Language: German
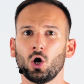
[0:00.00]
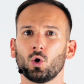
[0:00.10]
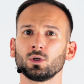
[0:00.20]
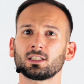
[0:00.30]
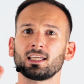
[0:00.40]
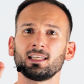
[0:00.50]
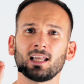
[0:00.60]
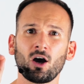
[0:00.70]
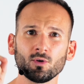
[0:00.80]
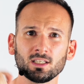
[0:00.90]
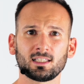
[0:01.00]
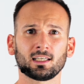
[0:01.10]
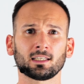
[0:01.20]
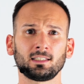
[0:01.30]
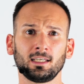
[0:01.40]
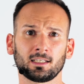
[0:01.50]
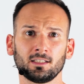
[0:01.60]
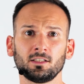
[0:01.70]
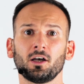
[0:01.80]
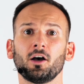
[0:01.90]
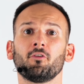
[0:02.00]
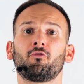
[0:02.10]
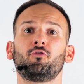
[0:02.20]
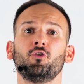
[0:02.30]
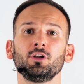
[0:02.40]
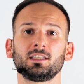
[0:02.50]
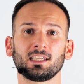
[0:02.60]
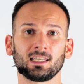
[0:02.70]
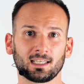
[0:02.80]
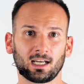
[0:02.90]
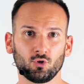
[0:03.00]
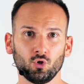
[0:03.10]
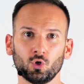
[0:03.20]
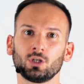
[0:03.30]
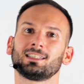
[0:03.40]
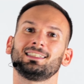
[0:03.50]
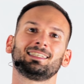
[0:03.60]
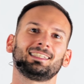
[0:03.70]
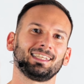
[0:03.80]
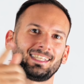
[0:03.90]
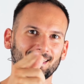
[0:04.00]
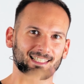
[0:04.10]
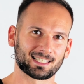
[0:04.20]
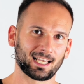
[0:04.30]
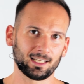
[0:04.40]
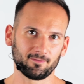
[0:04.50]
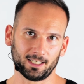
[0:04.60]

Und genau diese Kriterien erfüllt die geniale Übung, die ich dir jetzt zeigen